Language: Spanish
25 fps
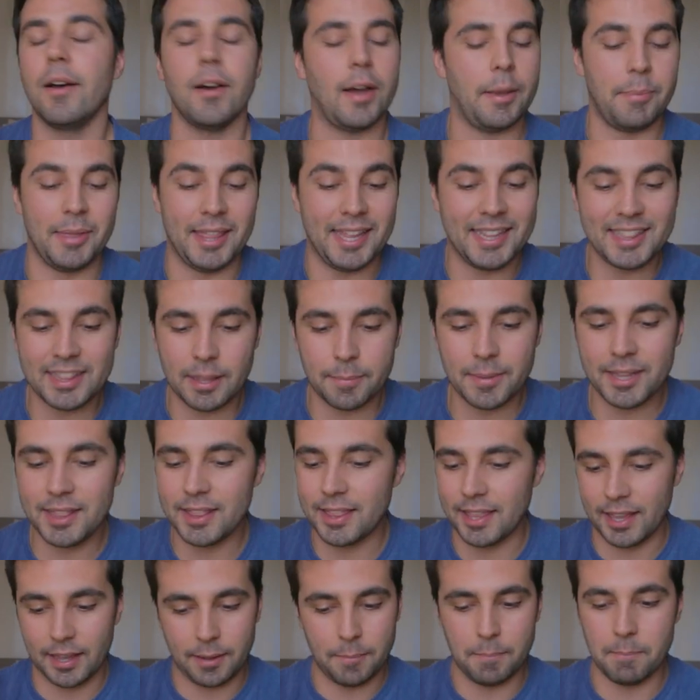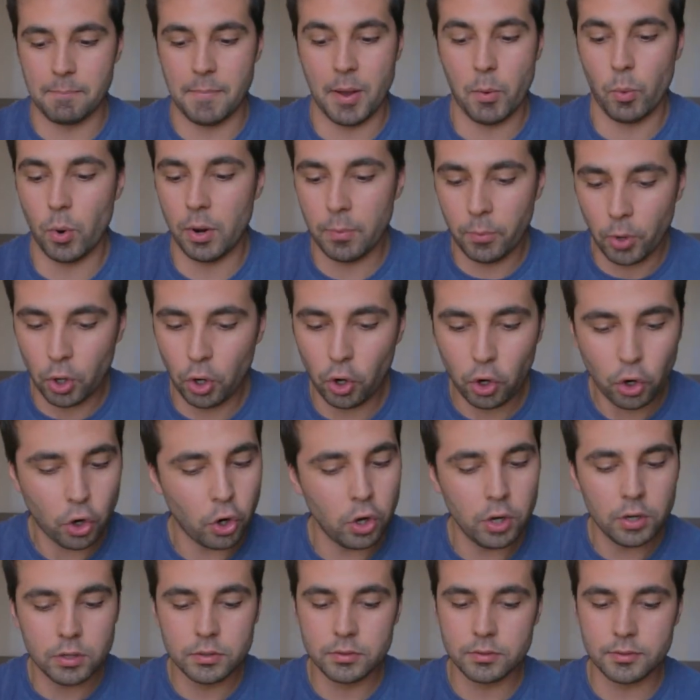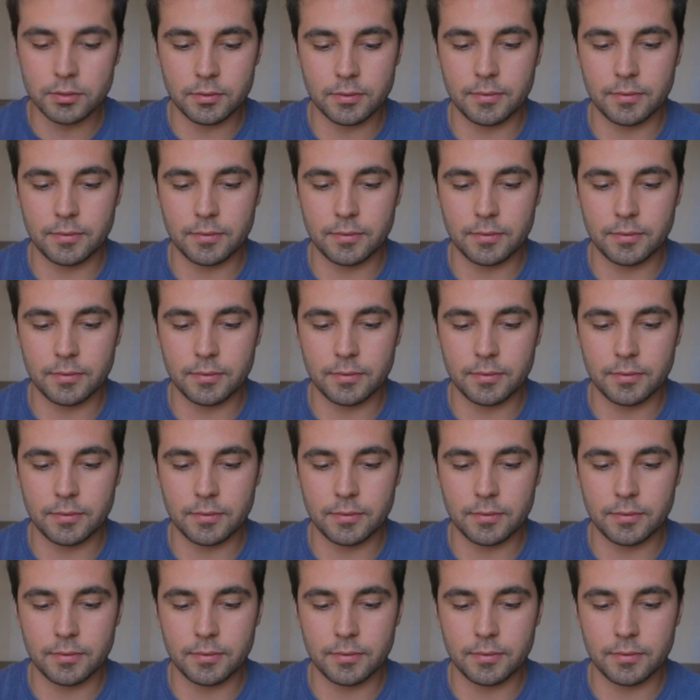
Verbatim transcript: Evidentemente, me vuelvo loco.